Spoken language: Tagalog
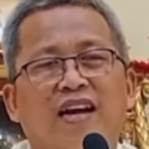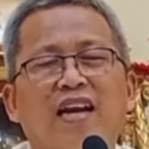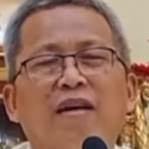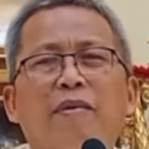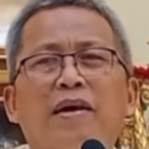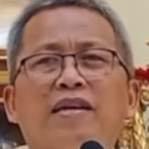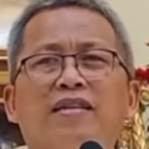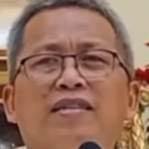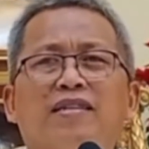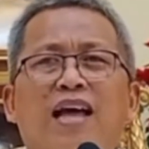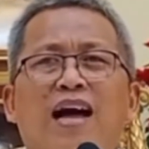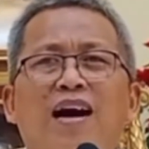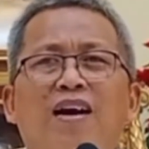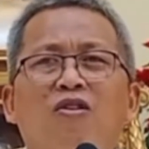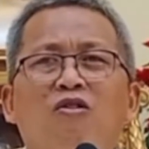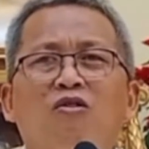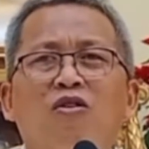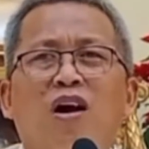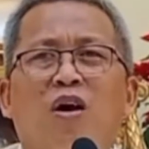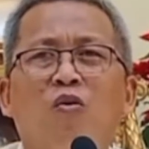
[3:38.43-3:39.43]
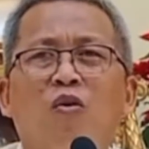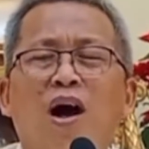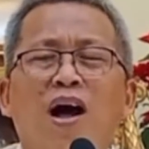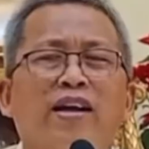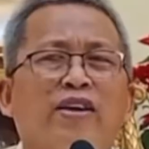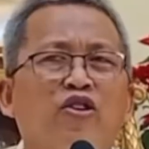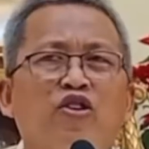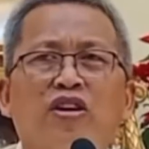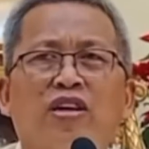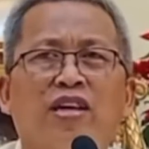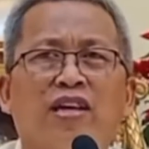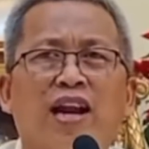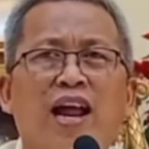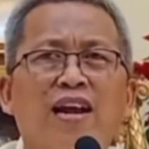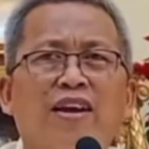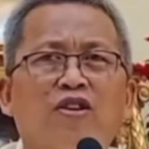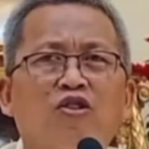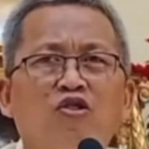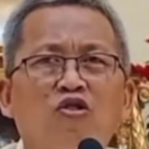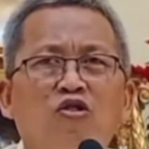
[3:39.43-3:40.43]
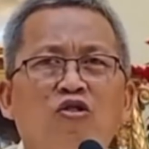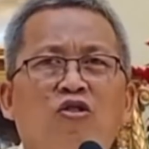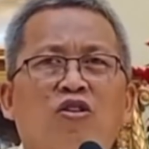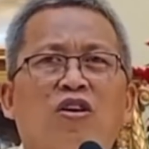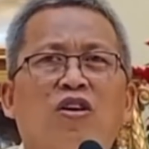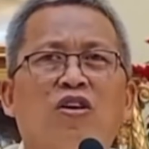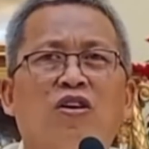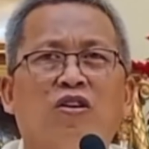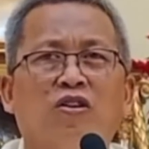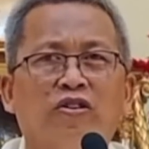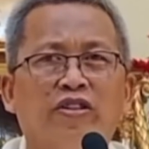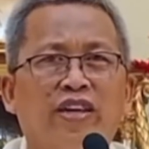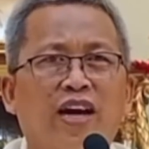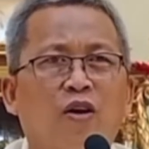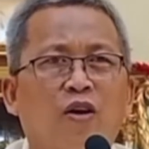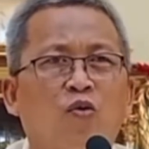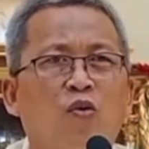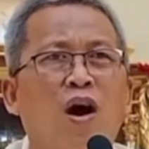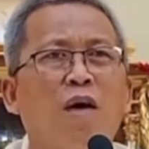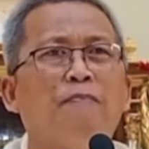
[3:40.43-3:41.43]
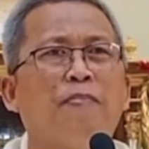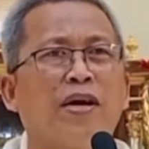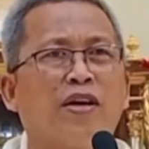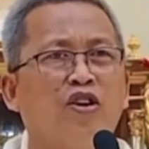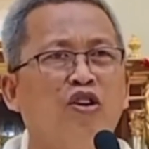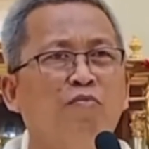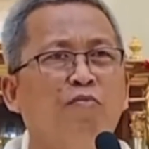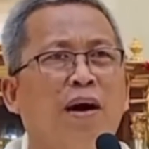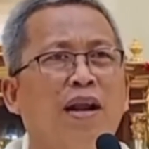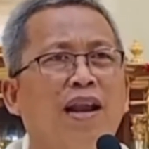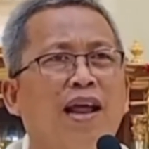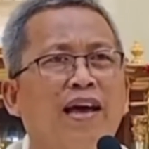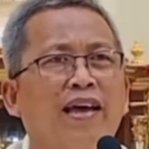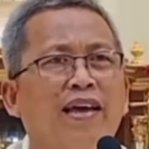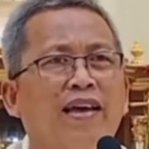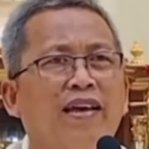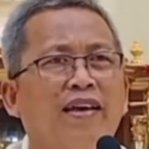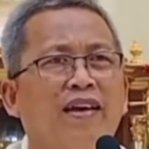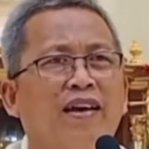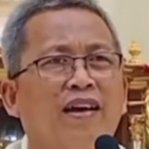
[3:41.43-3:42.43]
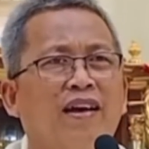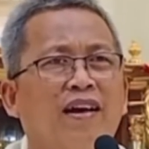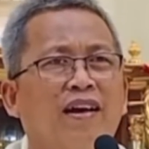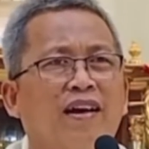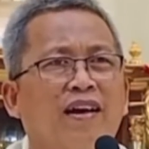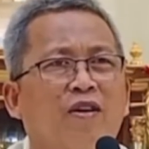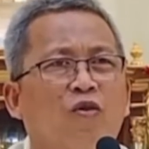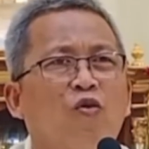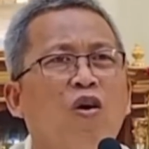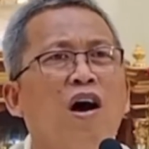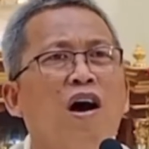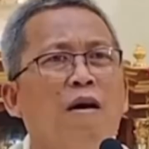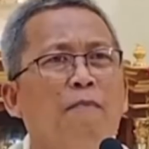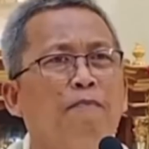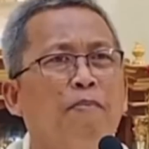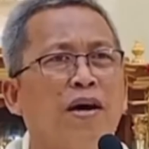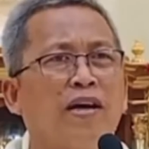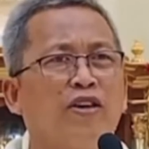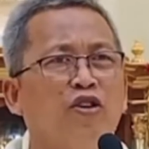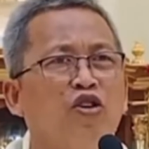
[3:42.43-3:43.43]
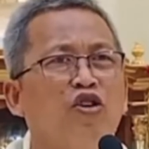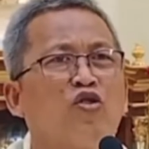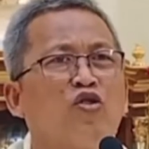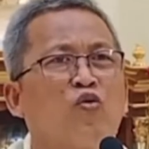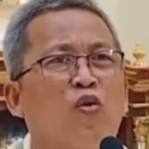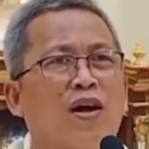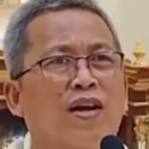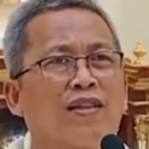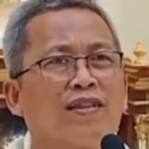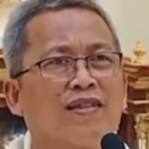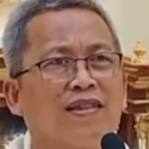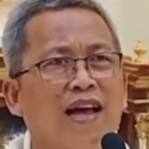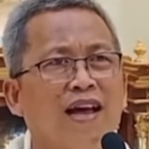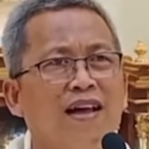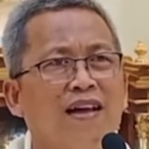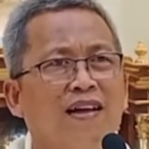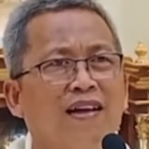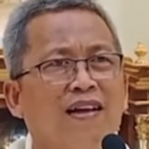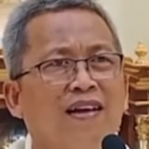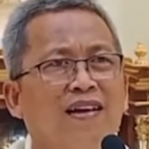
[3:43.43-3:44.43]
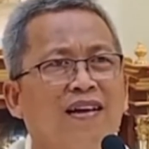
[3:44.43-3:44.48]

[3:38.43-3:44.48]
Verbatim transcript: kana bang tao nga wa gyud grado unya wa pa balay wa pa kwarta